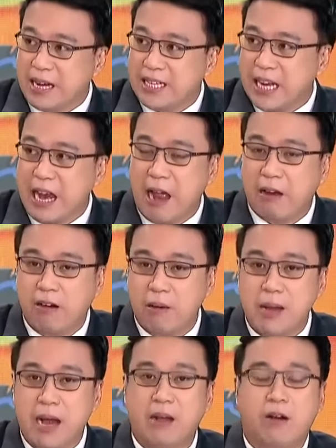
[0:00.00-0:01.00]
Kasi ang
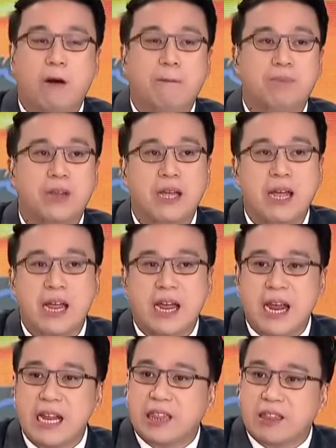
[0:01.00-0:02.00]
criminal law,
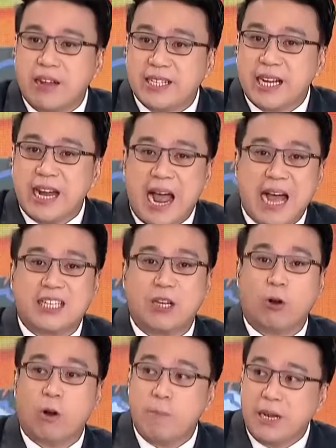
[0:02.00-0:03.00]
it treats an
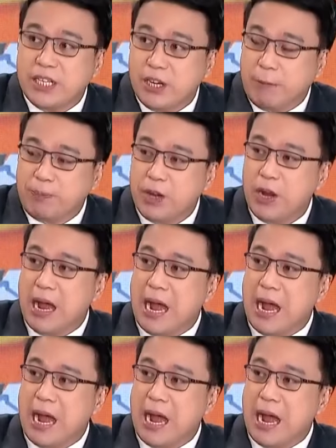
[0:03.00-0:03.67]
act or omission